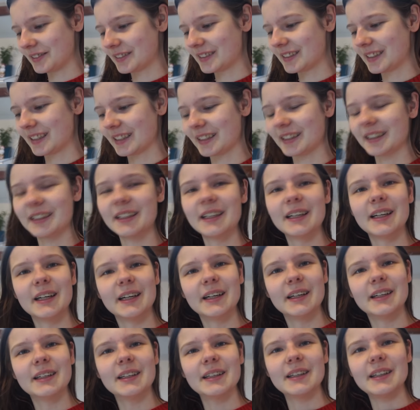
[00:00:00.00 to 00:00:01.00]
Und dann
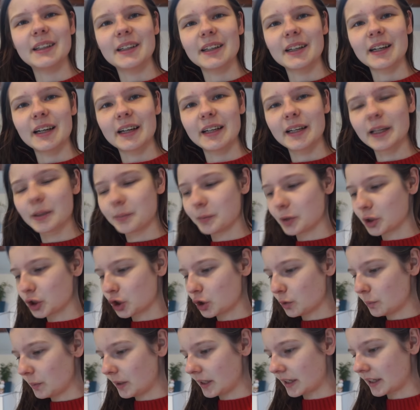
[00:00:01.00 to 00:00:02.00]
kann ich mich
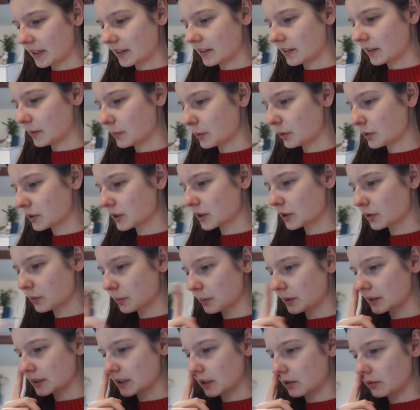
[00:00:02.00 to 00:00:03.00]
schminken. Da benutze ich
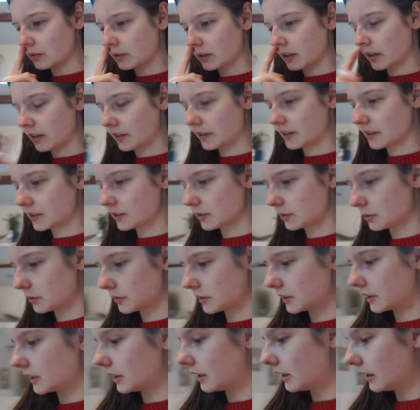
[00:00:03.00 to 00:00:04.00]
übrigens auch gar nicht so
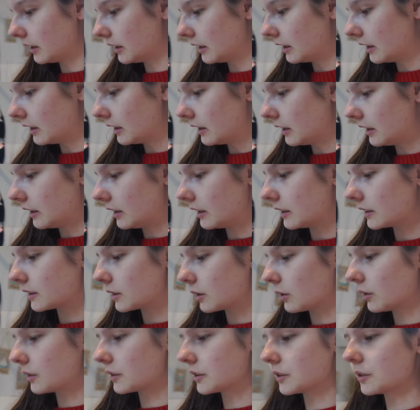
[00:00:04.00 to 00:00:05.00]
viel.
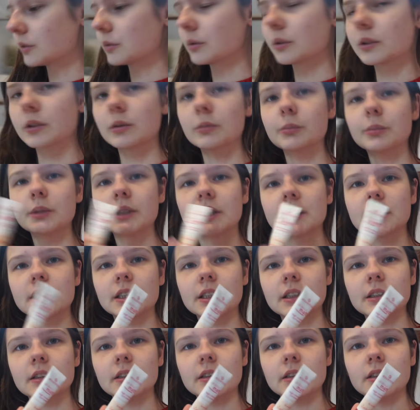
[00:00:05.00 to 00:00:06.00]
Also heute nur so ein
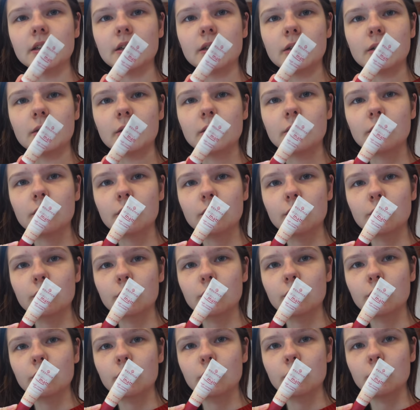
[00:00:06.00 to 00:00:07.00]
bisschen
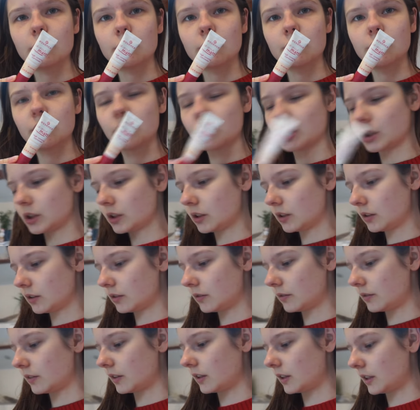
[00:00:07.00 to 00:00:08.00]

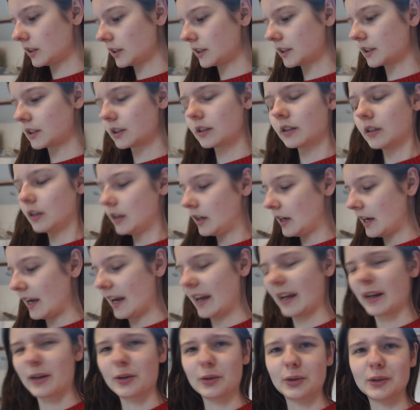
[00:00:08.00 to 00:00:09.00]
Conditioner, weil ich,
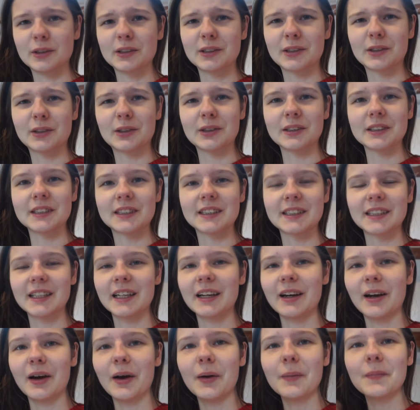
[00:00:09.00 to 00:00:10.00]
äh,
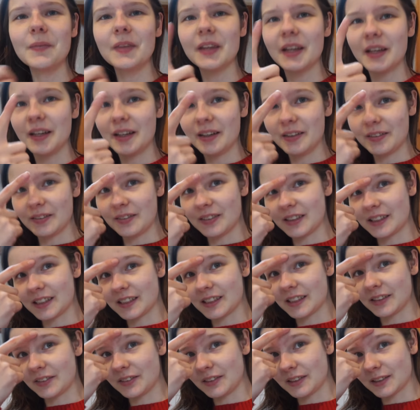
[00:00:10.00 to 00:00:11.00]
Concealer, weil ich
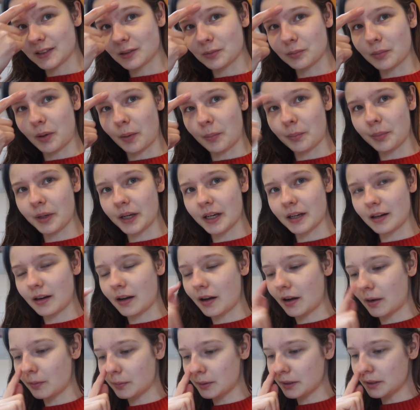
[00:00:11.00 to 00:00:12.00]
hier wieder so ein paar Pickel
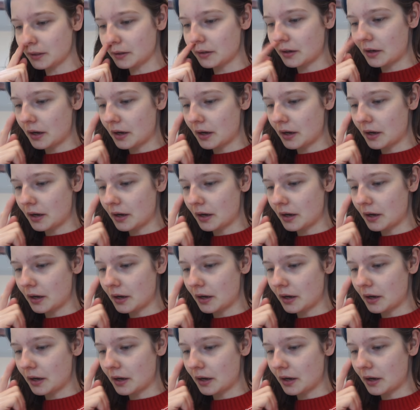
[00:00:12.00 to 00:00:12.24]
habe.